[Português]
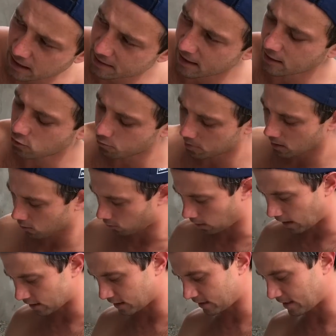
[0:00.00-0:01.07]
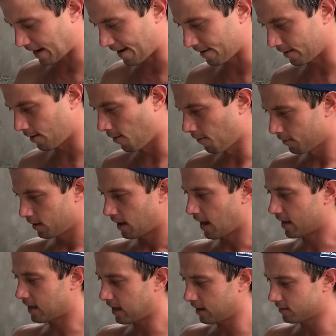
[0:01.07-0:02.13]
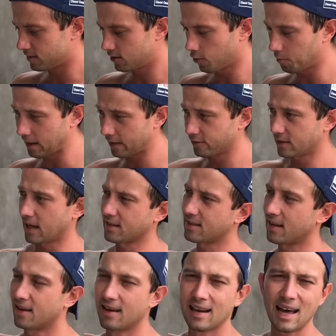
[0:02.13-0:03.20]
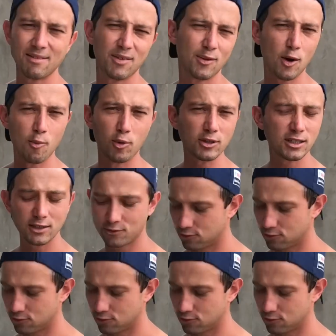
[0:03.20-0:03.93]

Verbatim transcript: atrás do banco lá, ajeitar, né? É que se eu parafusar essa aqui lá, vai ficar um monte de